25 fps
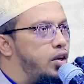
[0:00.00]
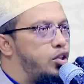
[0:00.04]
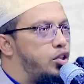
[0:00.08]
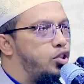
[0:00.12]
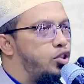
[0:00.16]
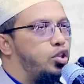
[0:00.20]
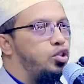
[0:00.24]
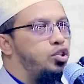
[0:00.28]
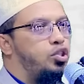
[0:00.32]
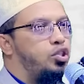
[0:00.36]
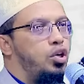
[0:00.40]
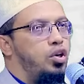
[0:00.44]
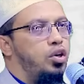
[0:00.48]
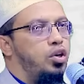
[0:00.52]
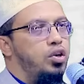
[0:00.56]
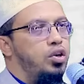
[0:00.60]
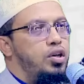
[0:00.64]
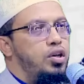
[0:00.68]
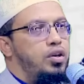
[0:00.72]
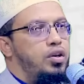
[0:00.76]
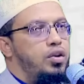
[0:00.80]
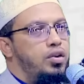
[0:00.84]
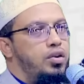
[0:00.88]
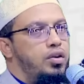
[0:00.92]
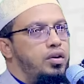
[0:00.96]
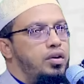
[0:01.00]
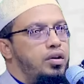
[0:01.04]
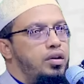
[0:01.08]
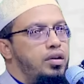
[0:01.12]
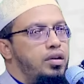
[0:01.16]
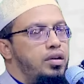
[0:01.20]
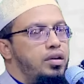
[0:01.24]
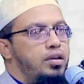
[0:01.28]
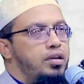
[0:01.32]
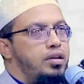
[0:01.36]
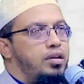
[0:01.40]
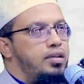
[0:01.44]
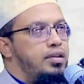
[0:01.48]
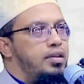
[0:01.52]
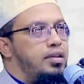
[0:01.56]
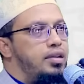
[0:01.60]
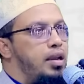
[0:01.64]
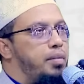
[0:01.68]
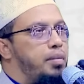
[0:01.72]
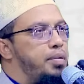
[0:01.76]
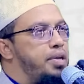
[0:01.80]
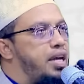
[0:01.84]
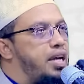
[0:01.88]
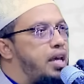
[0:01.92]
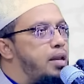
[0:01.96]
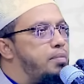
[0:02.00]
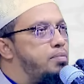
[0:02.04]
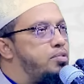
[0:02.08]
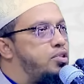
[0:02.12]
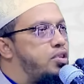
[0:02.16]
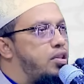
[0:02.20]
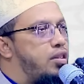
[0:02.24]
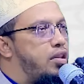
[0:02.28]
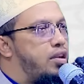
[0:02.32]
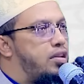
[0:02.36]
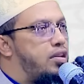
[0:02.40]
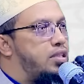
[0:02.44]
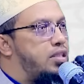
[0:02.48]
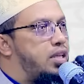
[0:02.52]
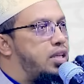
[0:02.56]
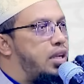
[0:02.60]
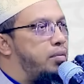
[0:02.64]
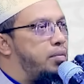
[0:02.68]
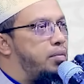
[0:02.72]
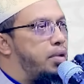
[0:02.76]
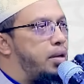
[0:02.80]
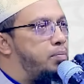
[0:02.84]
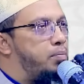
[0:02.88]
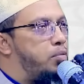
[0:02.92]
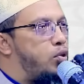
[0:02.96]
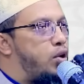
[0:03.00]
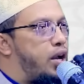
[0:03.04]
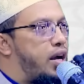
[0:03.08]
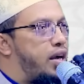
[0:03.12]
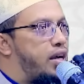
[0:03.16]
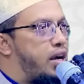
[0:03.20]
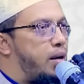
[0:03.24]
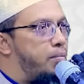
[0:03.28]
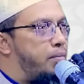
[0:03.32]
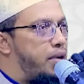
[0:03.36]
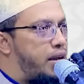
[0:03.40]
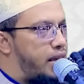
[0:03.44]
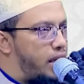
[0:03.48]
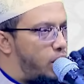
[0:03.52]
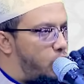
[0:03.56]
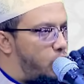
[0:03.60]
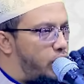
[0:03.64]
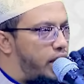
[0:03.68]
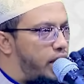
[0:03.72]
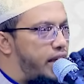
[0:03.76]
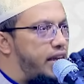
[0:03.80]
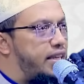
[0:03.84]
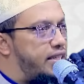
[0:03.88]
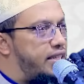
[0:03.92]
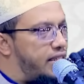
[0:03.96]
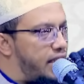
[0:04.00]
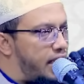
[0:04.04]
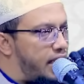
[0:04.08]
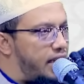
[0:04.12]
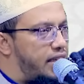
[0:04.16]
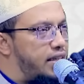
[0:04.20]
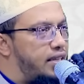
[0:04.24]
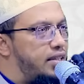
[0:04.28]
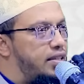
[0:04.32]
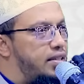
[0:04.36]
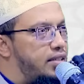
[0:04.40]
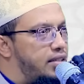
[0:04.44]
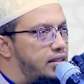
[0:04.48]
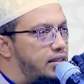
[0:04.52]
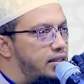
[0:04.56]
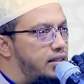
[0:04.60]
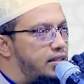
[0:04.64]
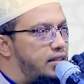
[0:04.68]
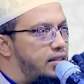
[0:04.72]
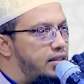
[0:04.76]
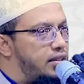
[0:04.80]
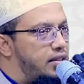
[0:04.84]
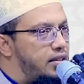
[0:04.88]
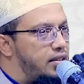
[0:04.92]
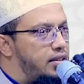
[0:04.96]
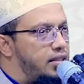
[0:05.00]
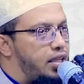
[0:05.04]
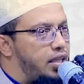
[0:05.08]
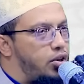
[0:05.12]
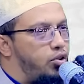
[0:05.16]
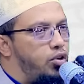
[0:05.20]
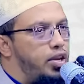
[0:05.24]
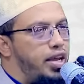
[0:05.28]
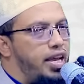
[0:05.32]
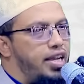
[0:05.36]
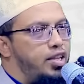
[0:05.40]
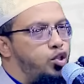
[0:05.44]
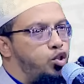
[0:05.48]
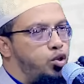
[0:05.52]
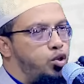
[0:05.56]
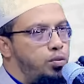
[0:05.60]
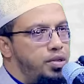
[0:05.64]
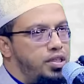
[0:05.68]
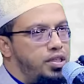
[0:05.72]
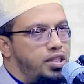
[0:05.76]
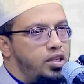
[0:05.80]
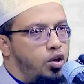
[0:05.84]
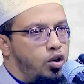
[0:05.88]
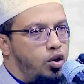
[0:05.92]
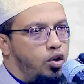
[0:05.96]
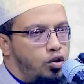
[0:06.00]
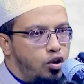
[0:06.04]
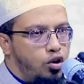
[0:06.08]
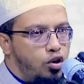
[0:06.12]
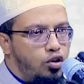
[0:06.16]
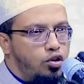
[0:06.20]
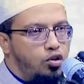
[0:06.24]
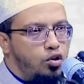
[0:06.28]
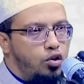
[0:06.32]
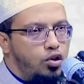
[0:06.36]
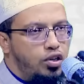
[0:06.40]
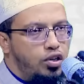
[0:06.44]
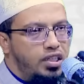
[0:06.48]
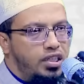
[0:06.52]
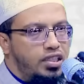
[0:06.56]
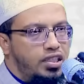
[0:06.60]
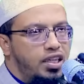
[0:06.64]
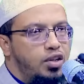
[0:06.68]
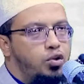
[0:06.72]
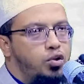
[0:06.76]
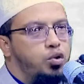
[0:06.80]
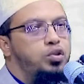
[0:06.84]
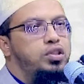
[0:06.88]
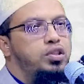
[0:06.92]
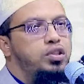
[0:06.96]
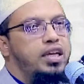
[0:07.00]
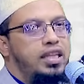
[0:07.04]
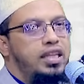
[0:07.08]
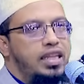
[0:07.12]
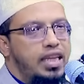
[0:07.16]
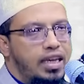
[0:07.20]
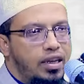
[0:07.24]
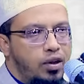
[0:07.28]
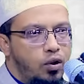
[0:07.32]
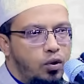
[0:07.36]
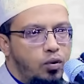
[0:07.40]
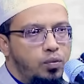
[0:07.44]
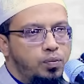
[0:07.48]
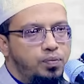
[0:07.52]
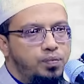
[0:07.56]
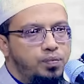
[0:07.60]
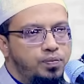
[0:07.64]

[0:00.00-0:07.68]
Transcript: অথচ নবী করিম সাল্লামের বোরাক আমরা কেউ দেখেছি তাহলে এই ছবি যে অঙ্কন করেছে সে থেকে দেখলো